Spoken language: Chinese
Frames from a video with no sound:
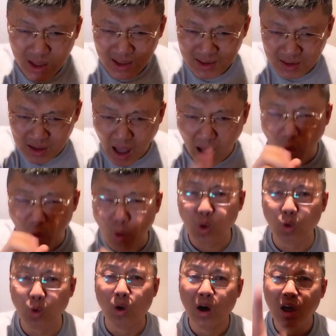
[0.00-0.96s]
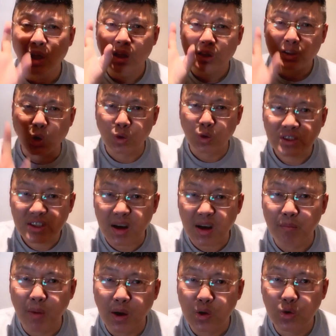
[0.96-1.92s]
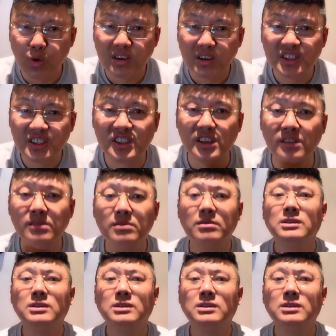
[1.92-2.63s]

道路都这么用心，